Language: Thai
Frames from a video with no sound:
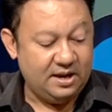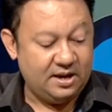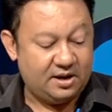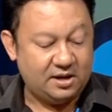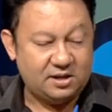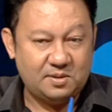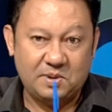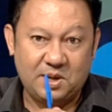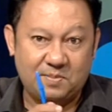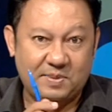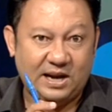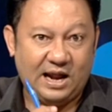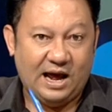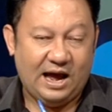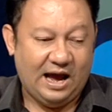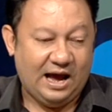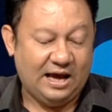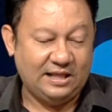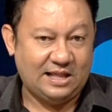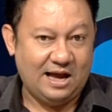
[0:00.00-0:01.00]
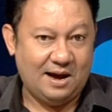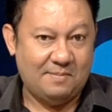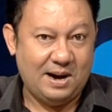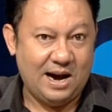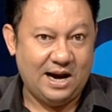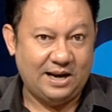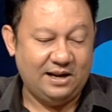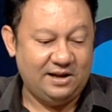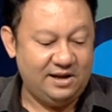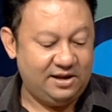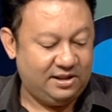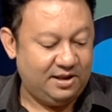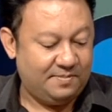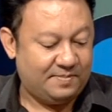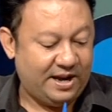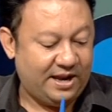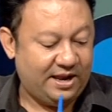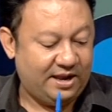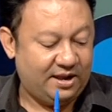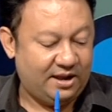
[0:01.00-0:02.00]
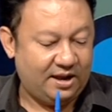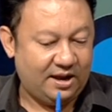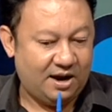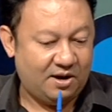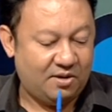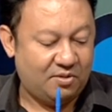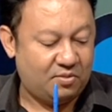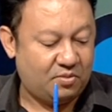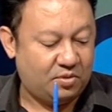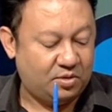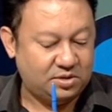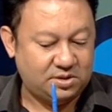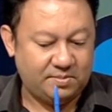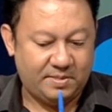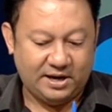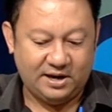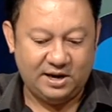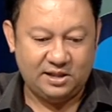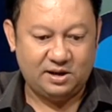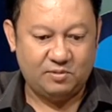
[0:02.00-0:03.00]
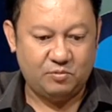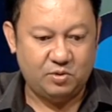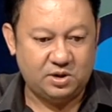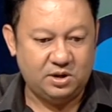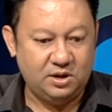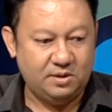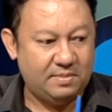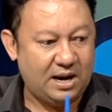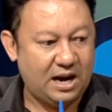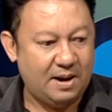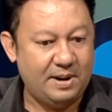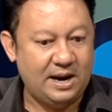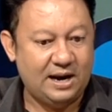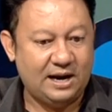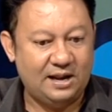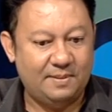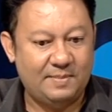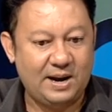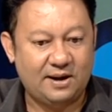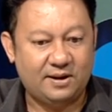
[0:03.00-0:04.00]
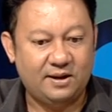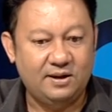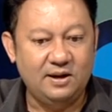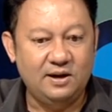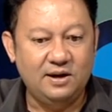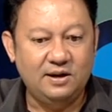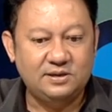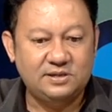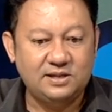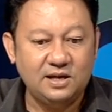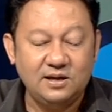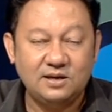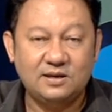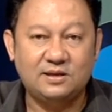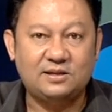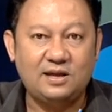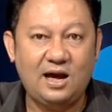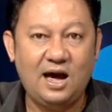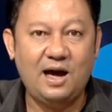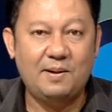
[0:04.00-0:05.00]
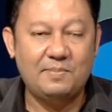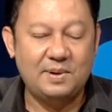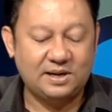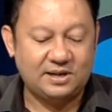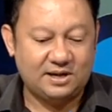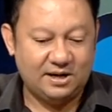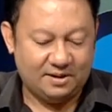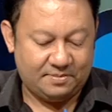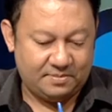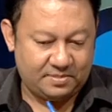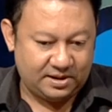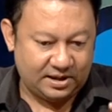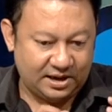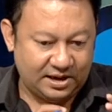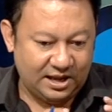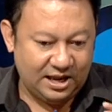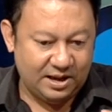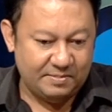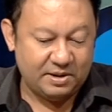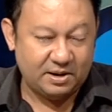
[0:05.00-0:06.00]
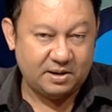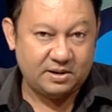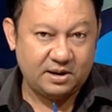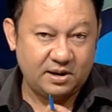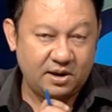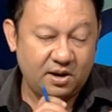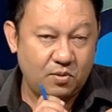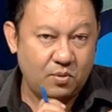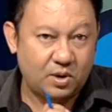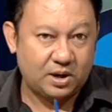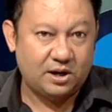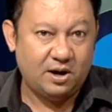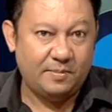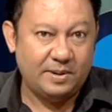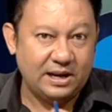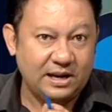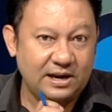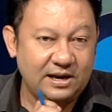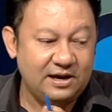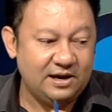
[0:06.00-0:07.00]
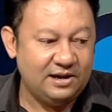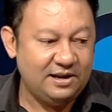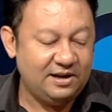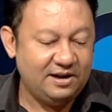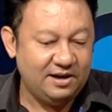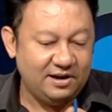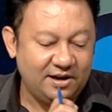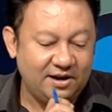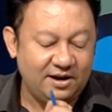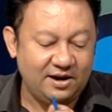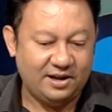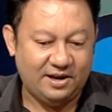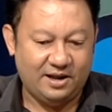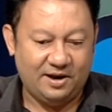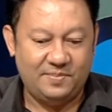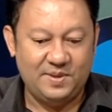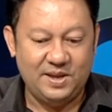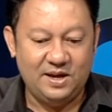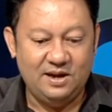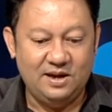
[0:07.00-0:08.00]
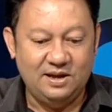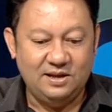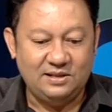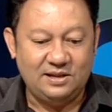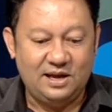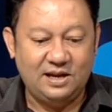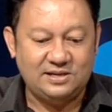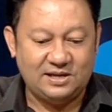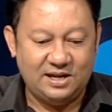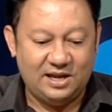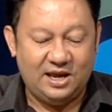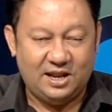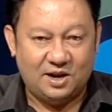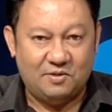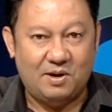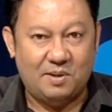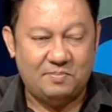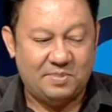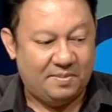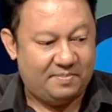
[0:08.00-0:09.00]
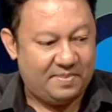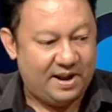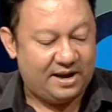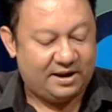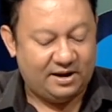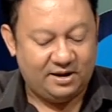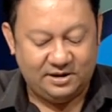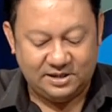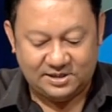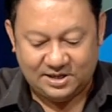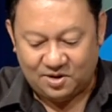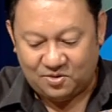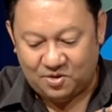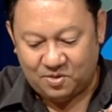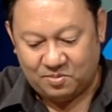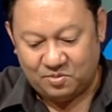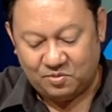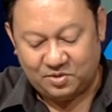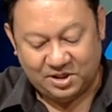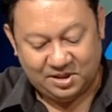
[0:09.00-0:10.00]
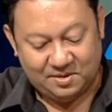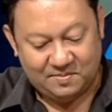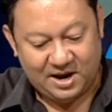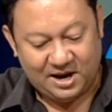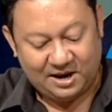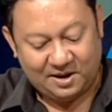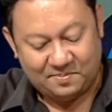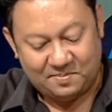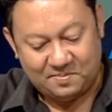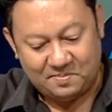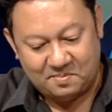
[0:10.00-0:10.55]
ก็จะมีปัญหาตามมาในเรื่องที่ไปเอาคุณสมบัตินัทวุฒิขึ้นมาบ้างอะไรบ้าง ซึ่งถ้ามันเกิดคดีมันงวด เข้ามาเรื่อยๆเรื่อยๆเรื่อยๆเนี่ยท่านจะได้เห็นความเปลี่ยนแปลงเกิดขึ้นในสังคมของกิตติมาครับ